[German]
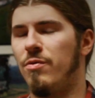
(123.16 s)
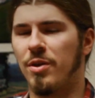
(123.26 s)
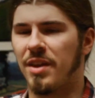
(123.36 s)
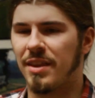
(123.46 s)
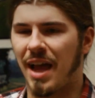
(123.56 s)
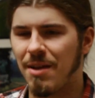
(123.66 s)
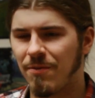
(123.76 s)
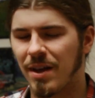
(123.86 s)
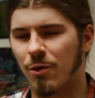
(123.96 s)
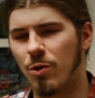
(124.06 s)
und wird dann
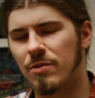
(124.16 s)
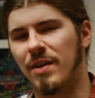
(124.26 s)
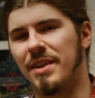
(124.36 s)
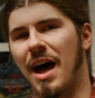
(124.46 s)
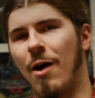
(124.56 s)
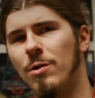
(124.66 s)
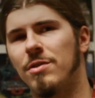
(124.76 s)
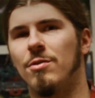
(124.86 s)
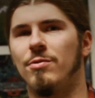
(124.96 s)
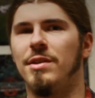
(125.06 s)
einfach irgendwann
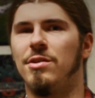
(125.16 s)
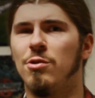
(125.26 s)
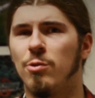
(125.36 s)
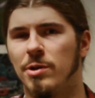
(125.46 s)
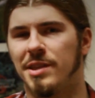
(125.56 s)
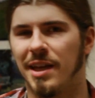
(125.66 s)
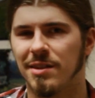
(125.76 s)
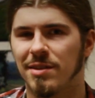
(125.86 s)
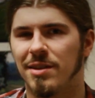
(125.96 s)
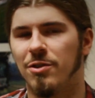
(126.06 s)
out, so wie
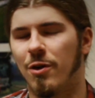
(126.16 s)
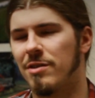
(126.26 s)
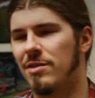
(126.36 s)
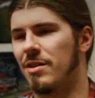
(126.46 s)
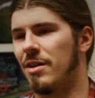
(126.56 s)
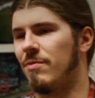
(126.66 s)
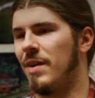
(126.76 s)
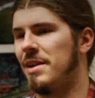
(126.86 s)
Eurodance in den 90ern,